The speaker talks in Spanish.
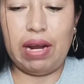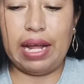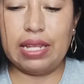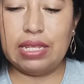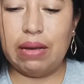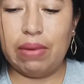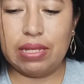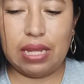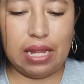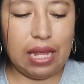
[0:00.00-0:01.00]
fragancia
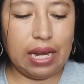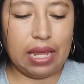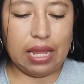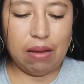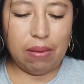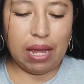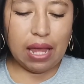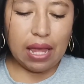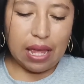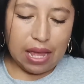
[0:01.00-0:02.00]
bastante agradable
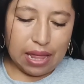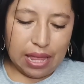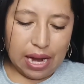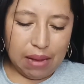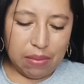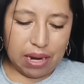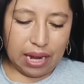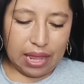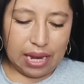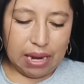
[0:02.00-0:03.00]
de la
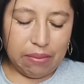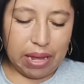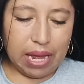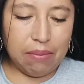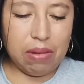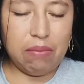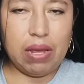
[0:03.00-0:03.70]
marca de Level. Me